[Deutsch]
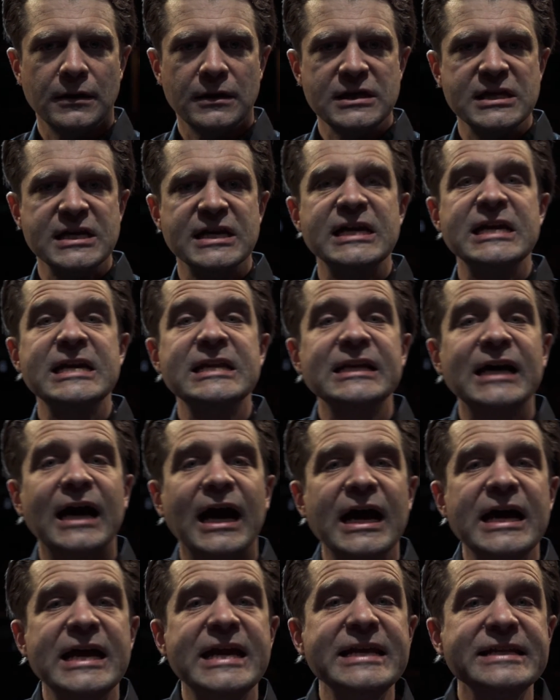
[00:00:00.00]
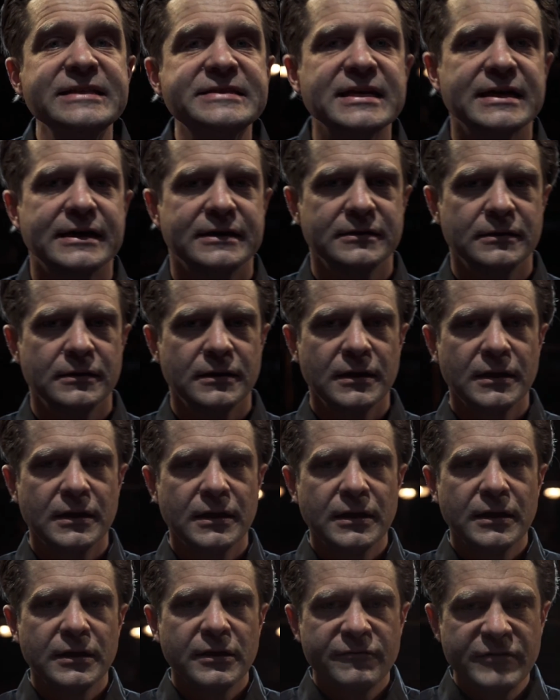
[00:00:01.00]
Ihr innerer Hintern
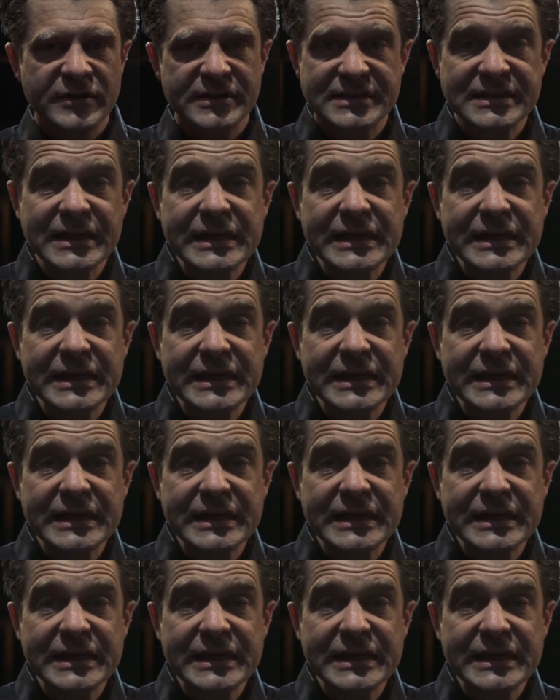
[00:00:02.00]
wird